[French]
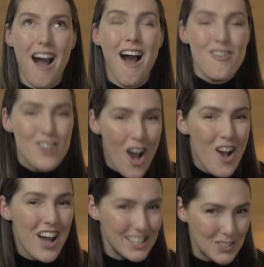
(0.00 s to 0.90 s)

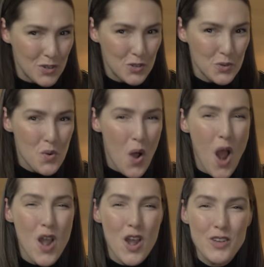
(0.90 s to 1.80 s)
encore à ce jour
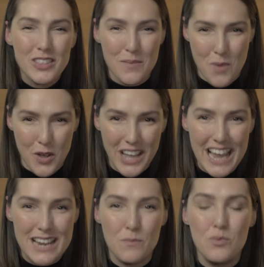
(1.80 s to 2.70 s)
l'un des portraits les